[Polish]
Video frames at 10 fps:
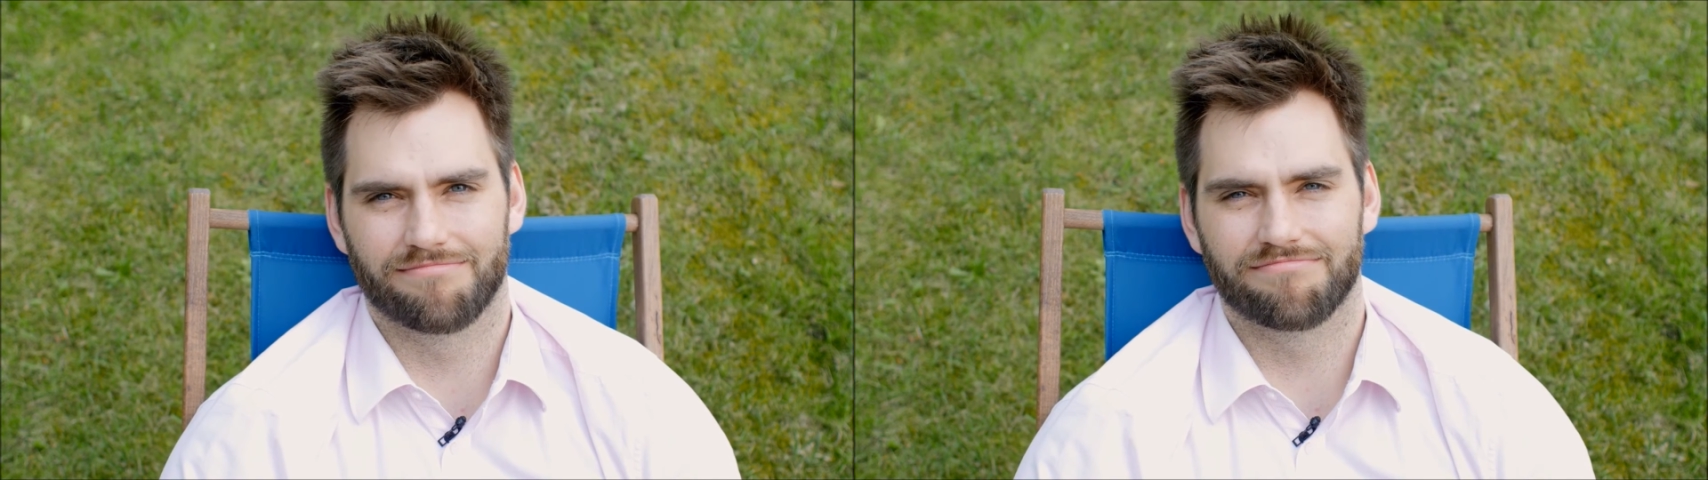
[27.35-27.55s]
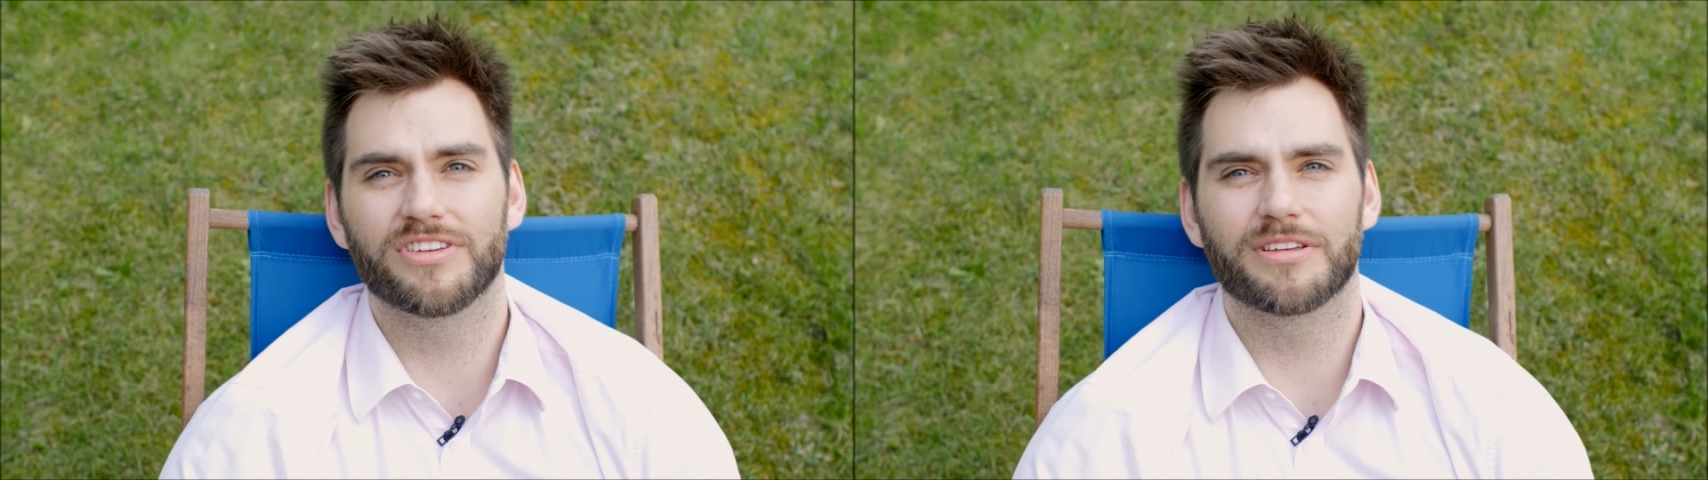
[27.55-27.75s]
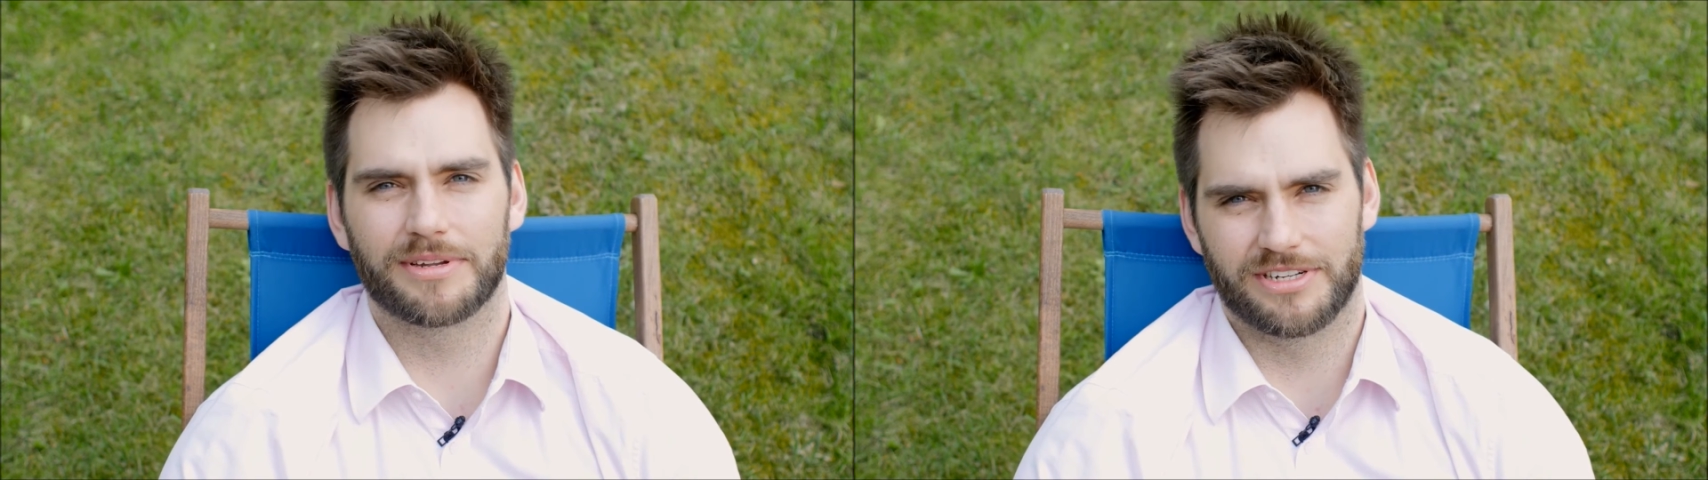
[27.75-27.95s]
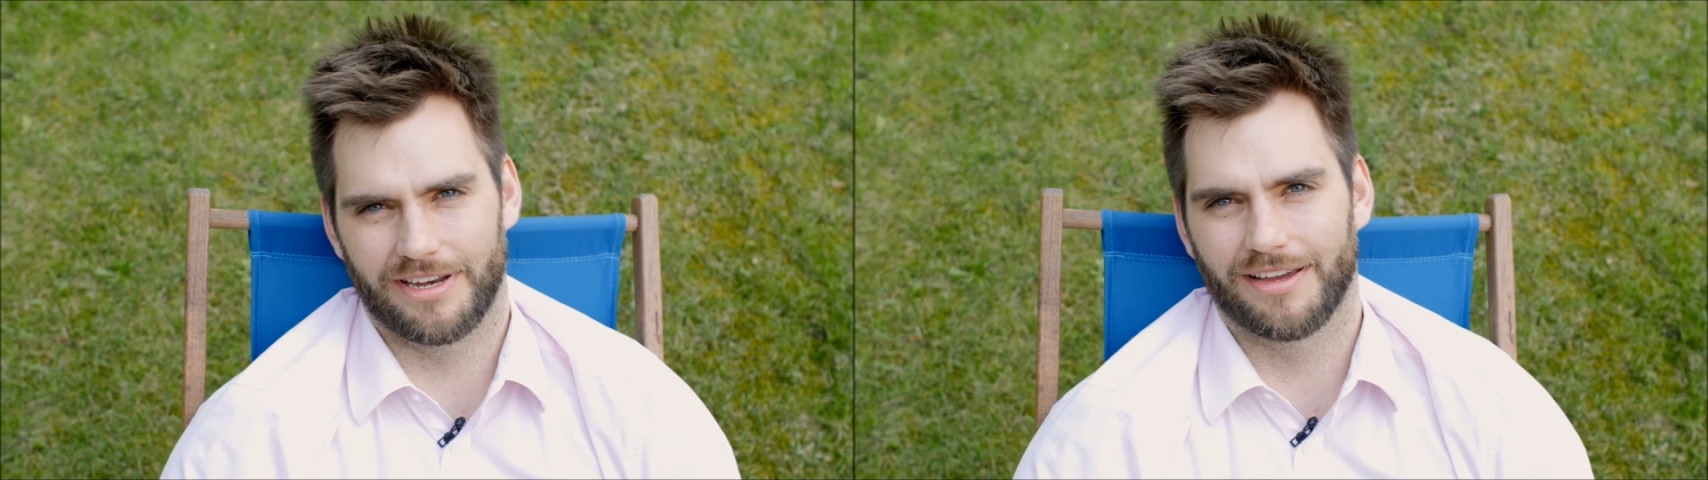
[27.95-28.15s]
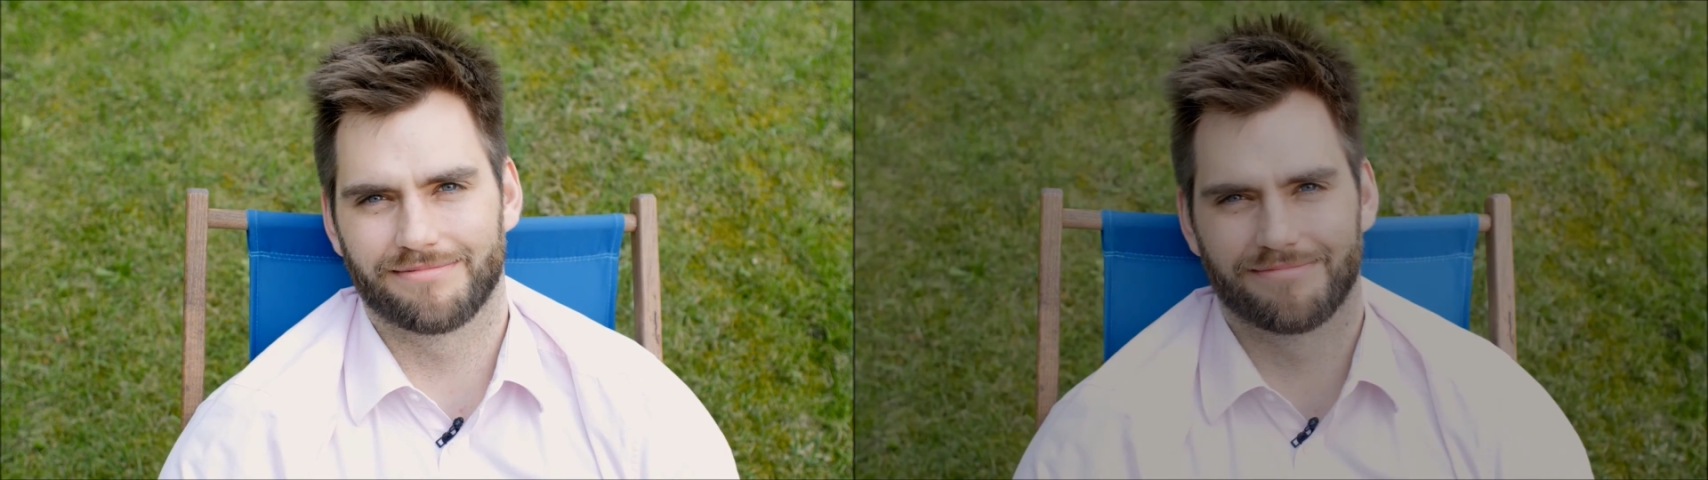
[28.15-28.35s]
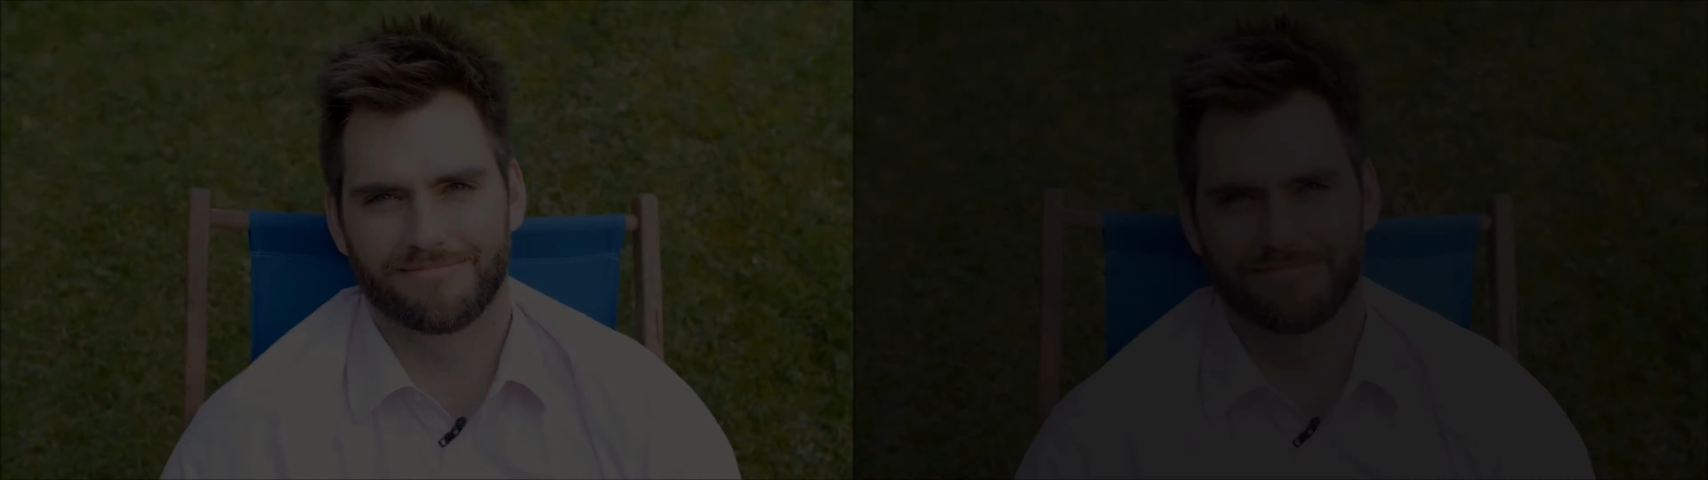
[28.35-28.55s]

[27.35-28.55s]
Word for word: Do zobaczenia.